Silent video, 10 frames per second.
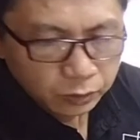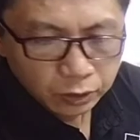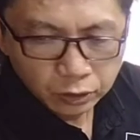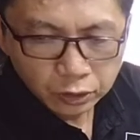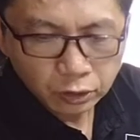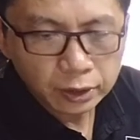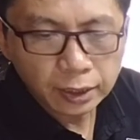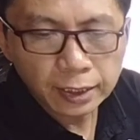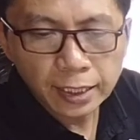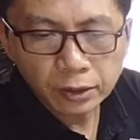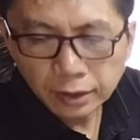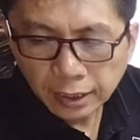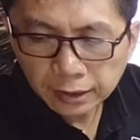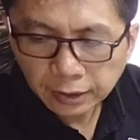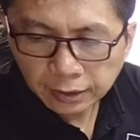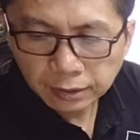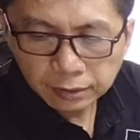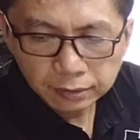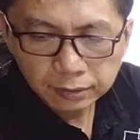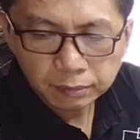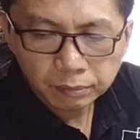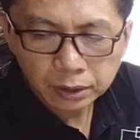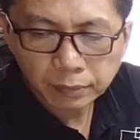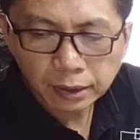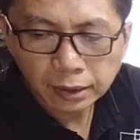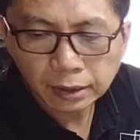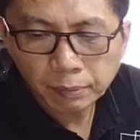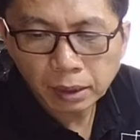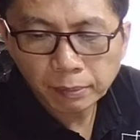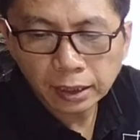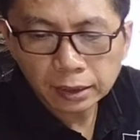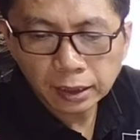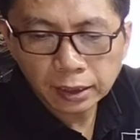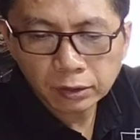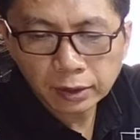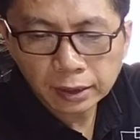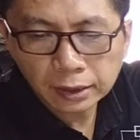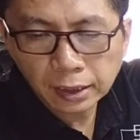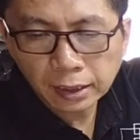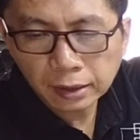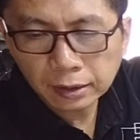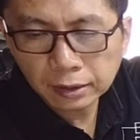Yung soldering iron natin, mas maganda para manatili yung kanyang